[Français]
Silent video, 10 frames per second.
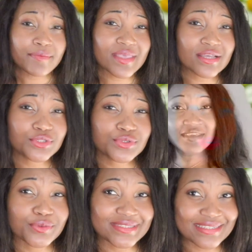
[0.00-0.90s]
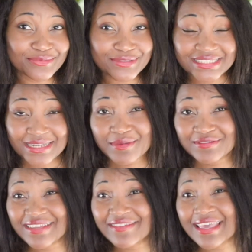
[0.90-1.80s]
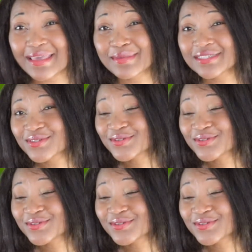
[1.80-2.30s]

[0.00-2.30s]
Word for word: Et bien sûr, mes amours, si jamais vous avez aimé ce